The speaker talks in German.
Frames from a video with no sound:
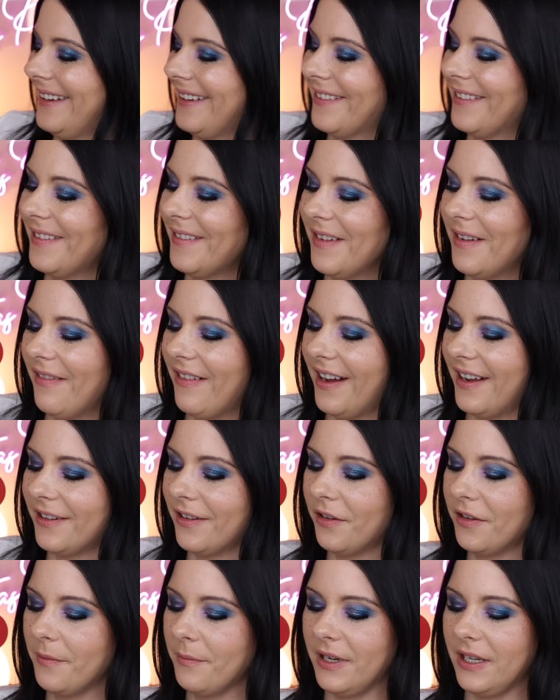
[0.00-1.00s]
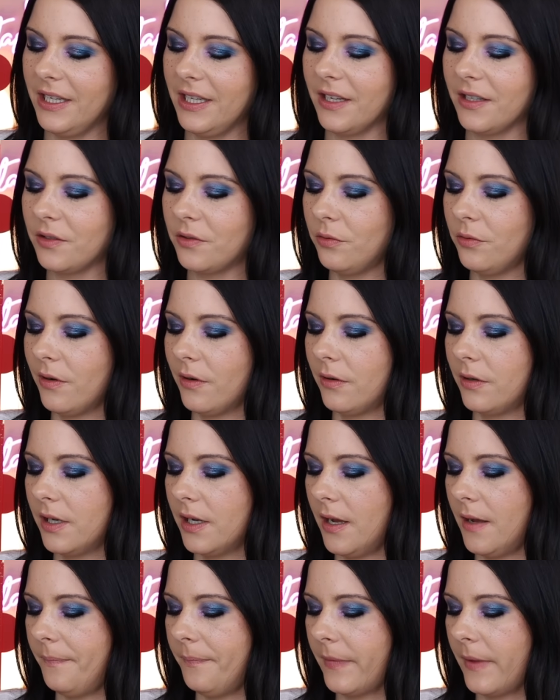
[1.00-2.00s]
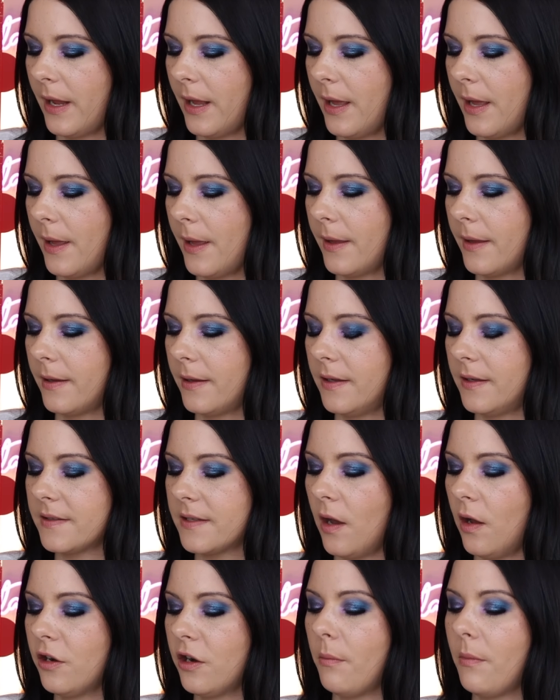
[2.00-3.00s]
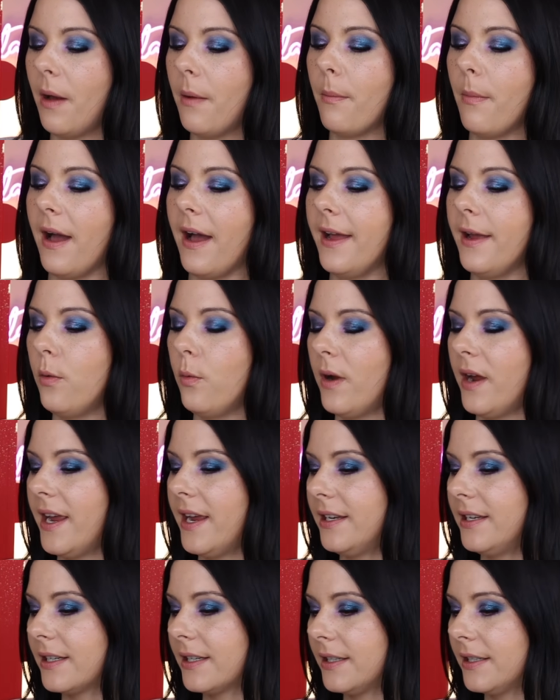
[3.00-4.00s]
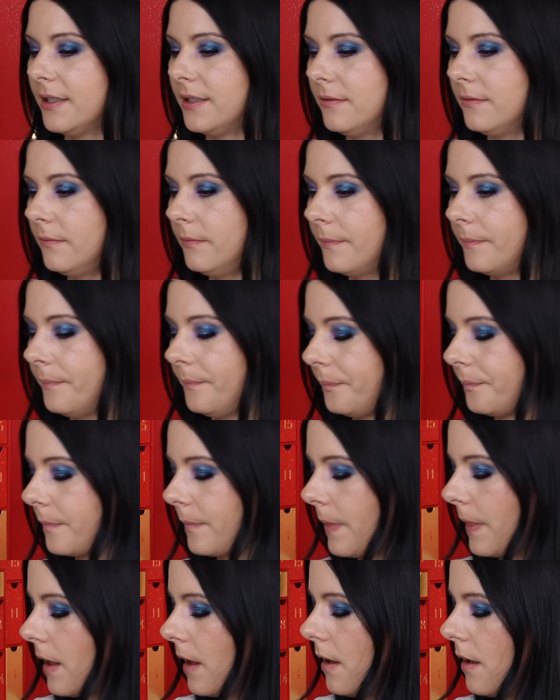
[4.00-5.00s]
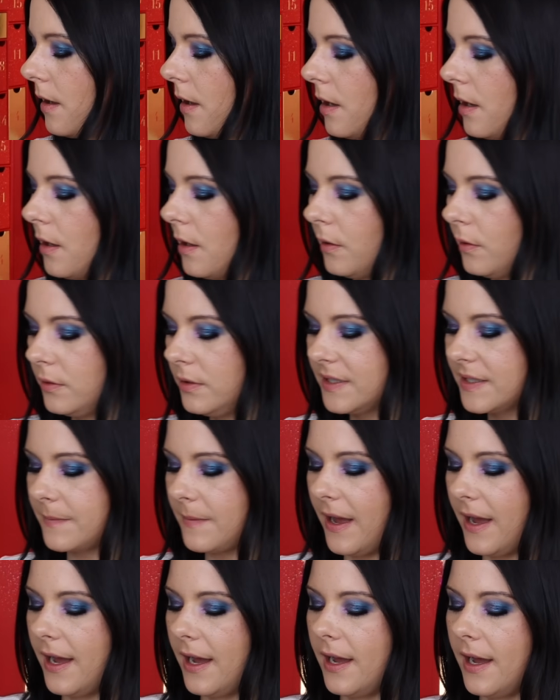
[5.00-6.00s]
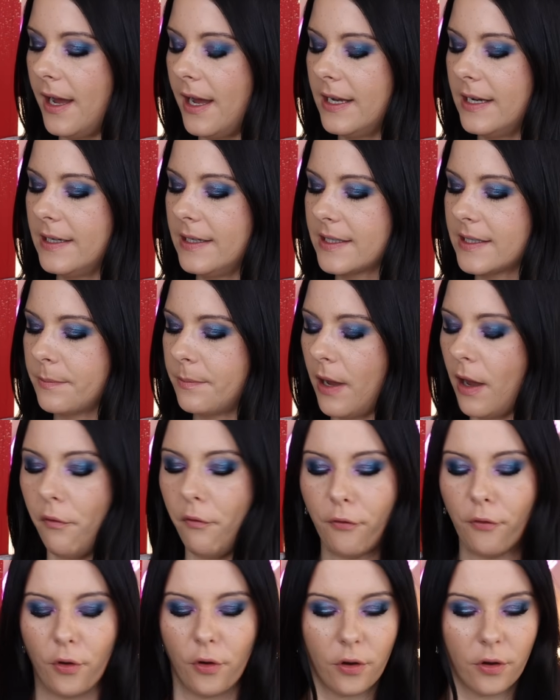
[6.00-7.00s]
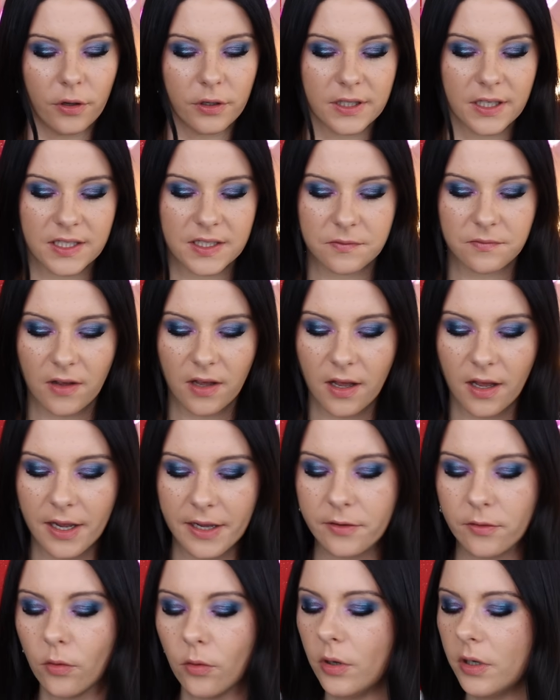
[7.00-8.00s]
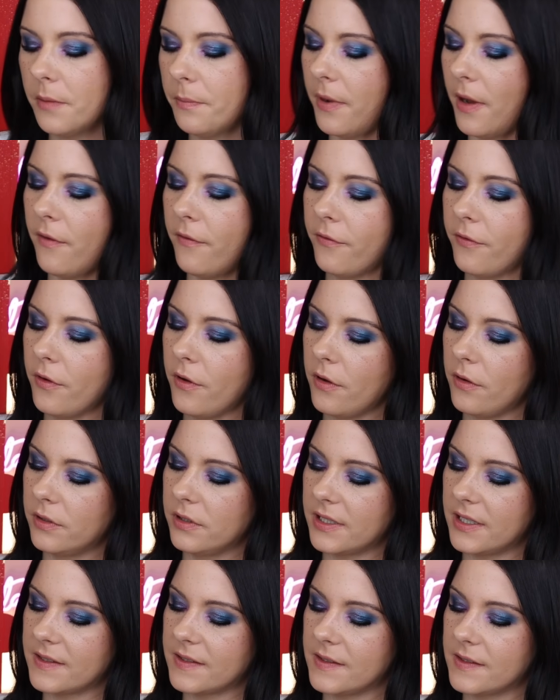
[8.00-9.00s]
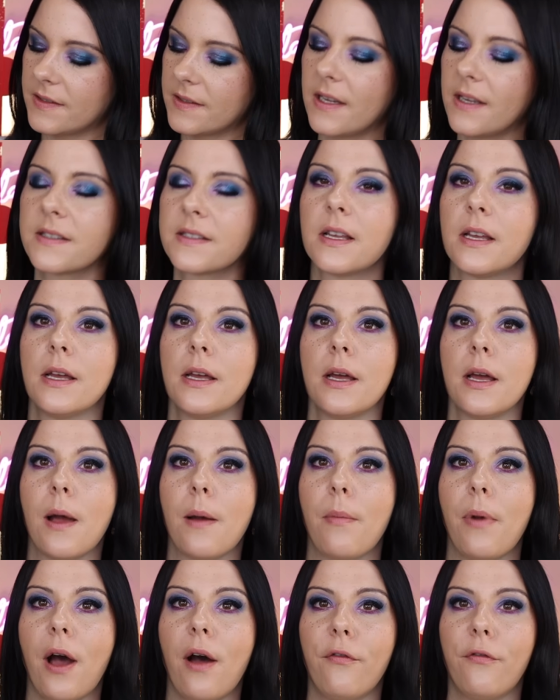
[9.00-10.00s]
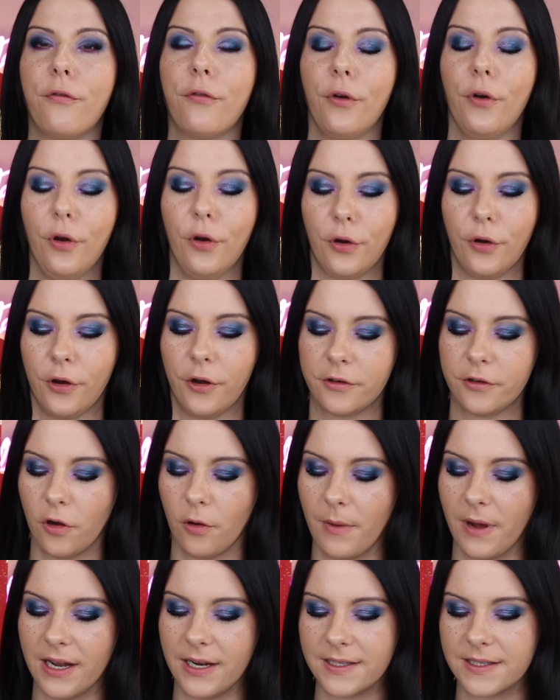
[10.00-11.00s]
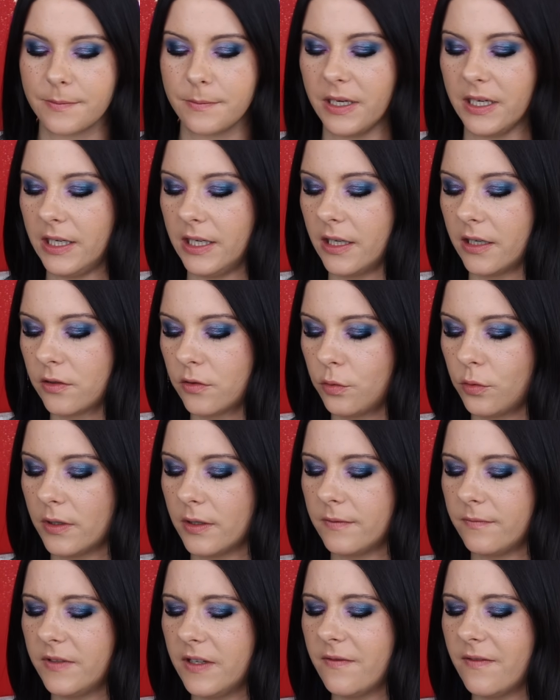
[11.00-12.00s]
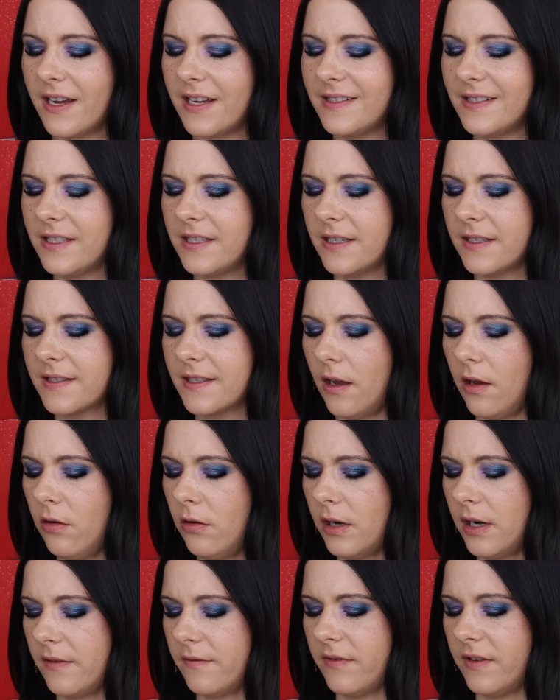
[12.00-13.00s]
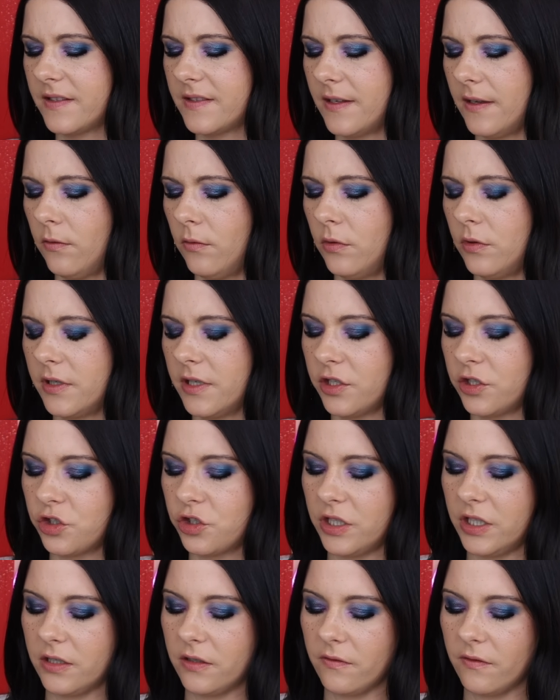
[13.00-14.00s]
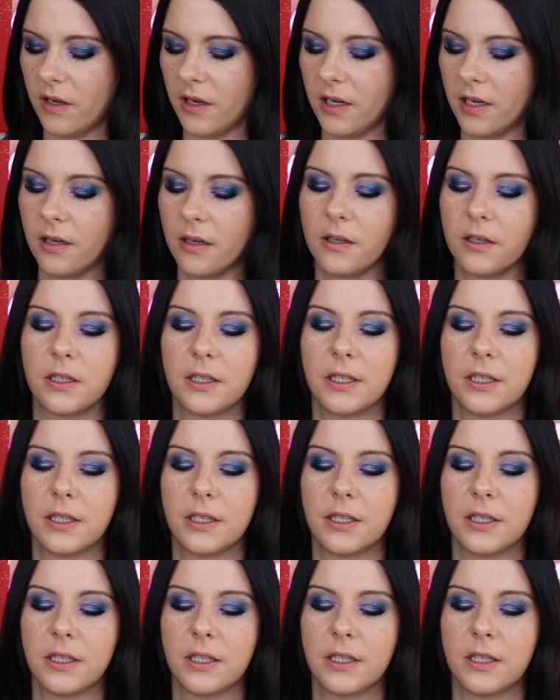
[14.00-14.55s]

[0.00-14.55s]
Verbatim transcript: Gucken wir mal. Noch eine Miniatur, oder? Ist auch nochmal My Way drin. Und zwar als Parfum. Das war ein Eau de Parfum und das ist das Parfum nochmal als Miniatur. Hier weiß ich jetzt auch nicht, was der Unterschied war.